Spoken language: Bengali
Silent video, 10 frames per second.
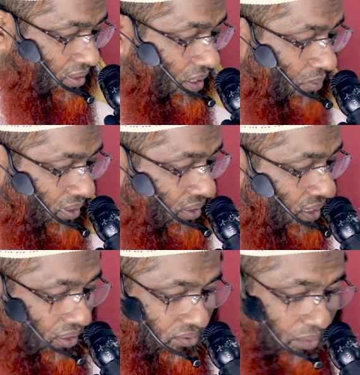আমি এটা
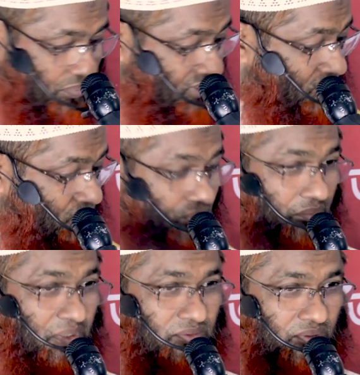ছাপাইছি
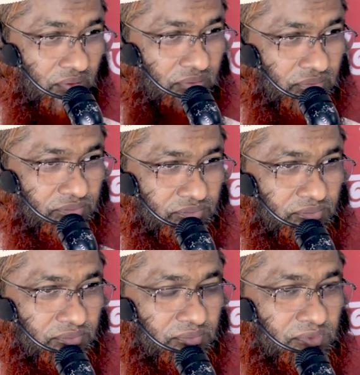শুধুমাত্র
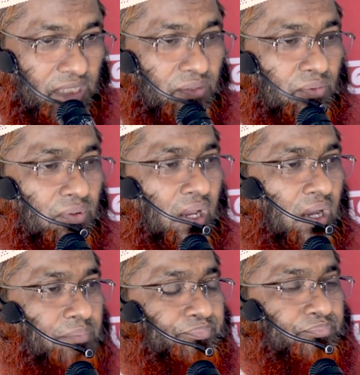ছাত্ররা
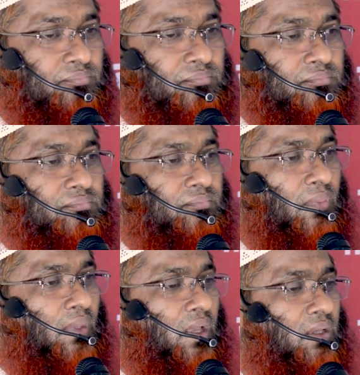
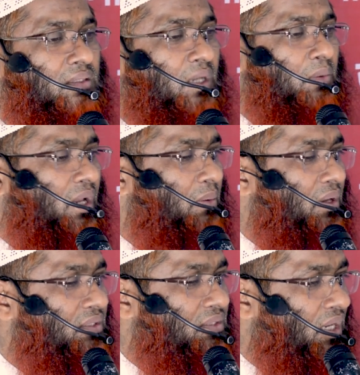যেমন
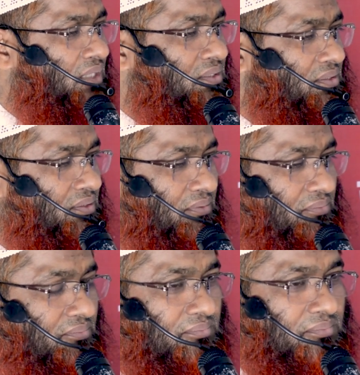আমার ইতিহাস
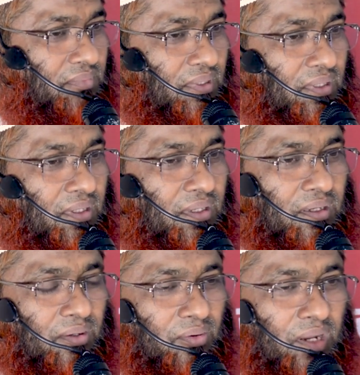
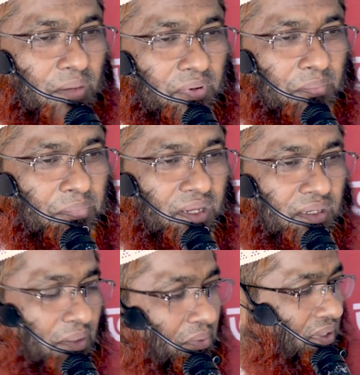গোলাম রব্বা
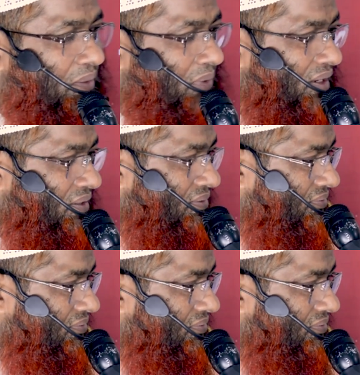কিবরিয়া ভাই